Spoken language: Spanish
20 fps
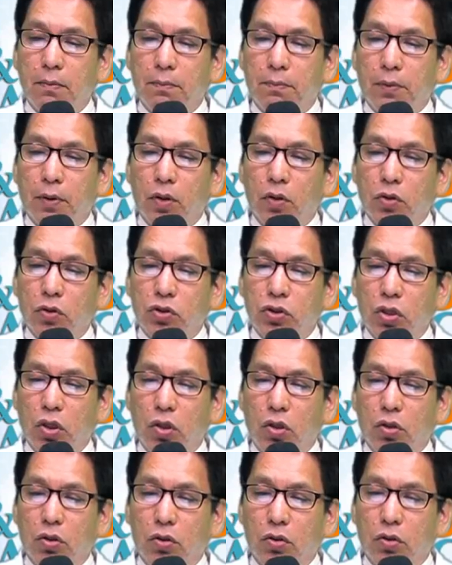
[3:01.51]

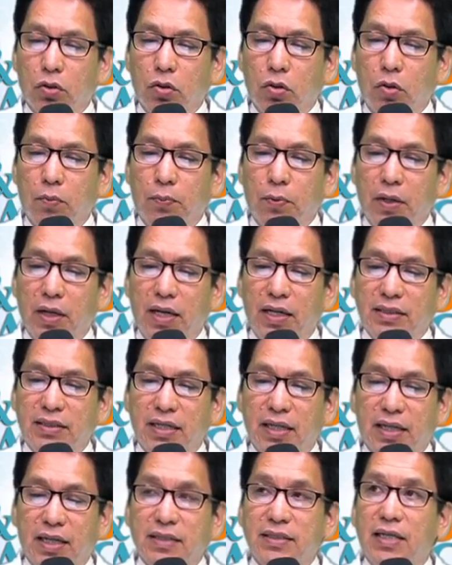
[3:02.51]
Producción, nos puede
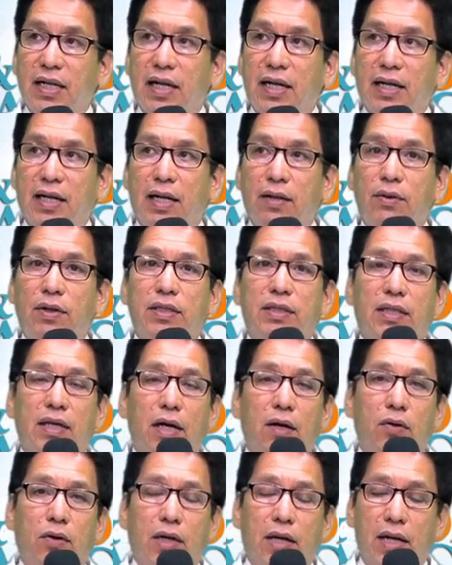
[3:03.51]
decir que si la radio
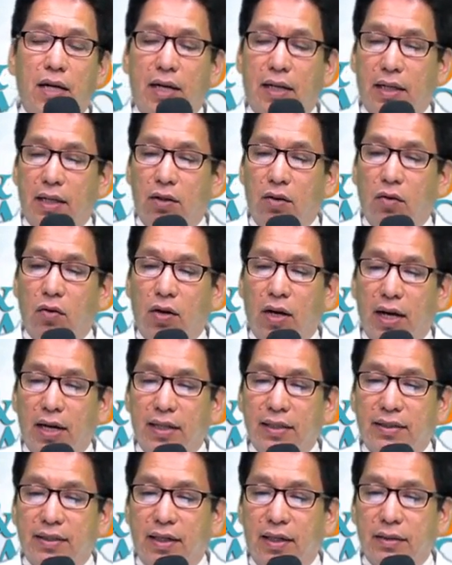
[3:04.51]
está, ok, la radio local
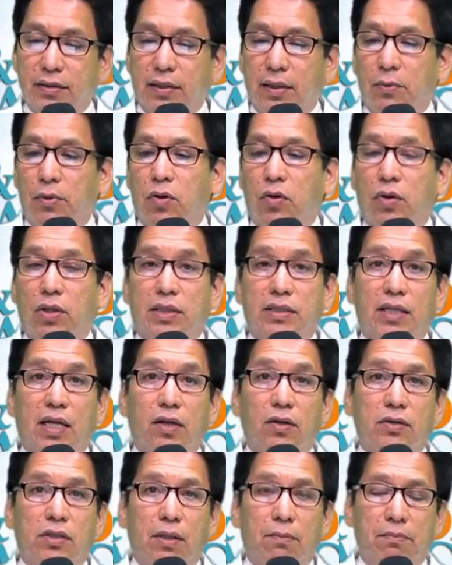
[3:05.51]
está, estamos
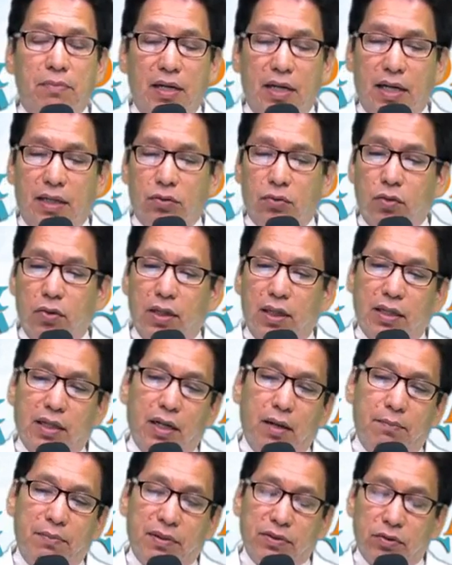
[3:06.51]
conectados también a todas
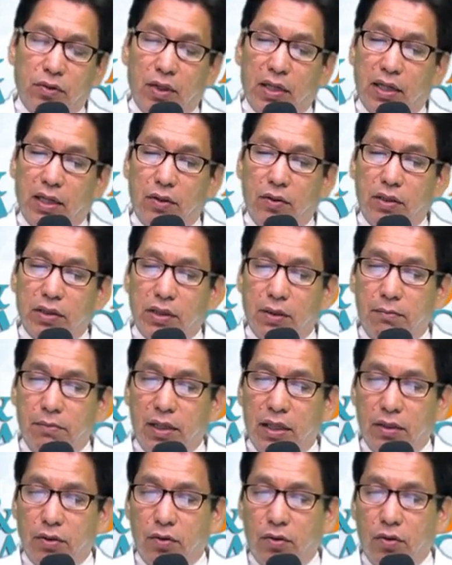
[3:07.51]
aquellas personas que nos están
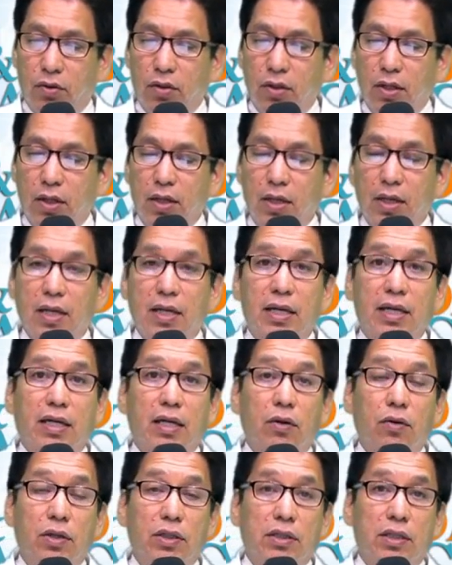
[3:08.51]
viendo y que
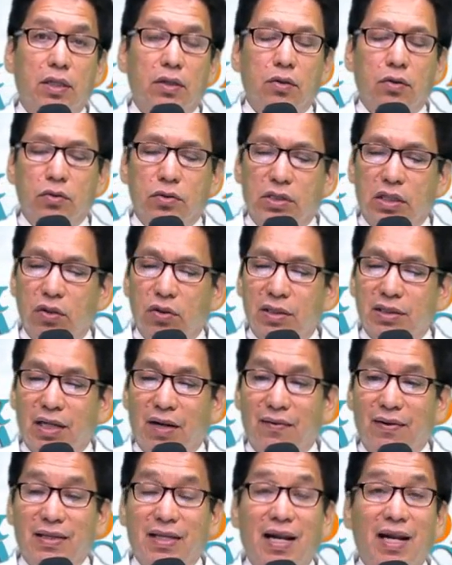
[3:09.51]
nos están escuchando a
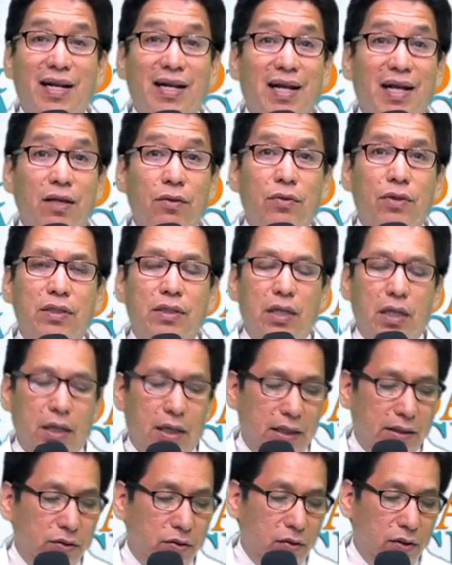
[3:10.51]
través de la radio
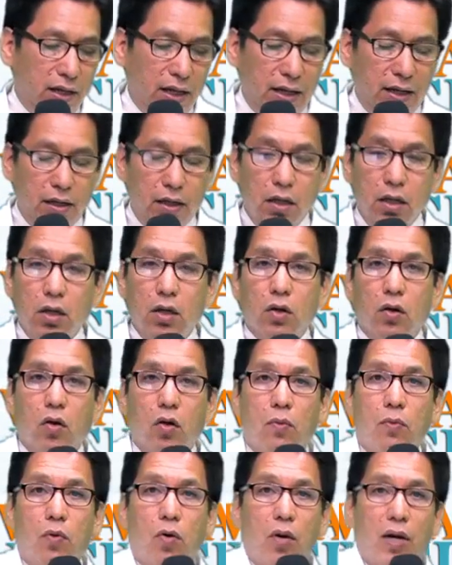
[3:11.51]
internacional
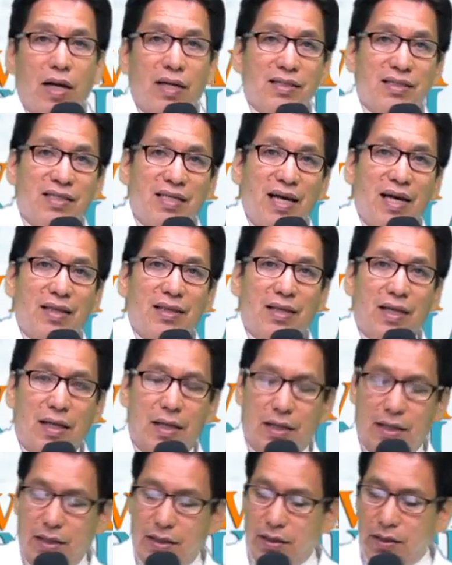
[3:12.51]
como LAN 7
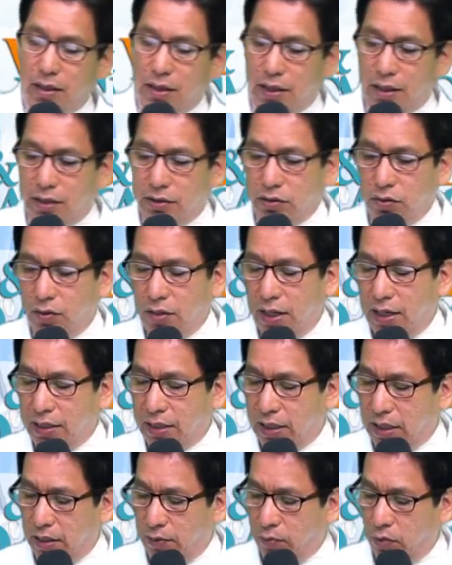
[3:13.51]
Internacional,
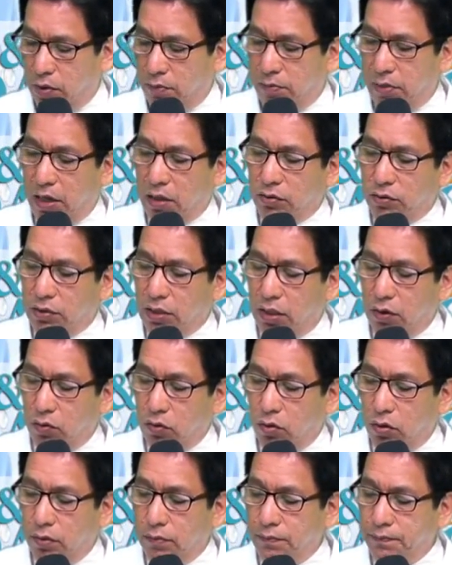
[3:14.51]
queremos enviarle un
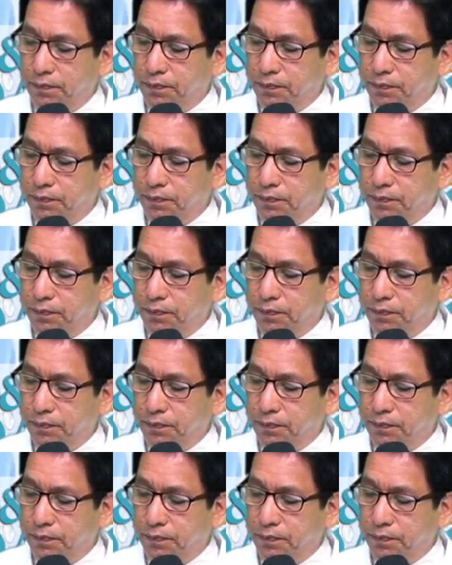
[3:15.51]
saludo,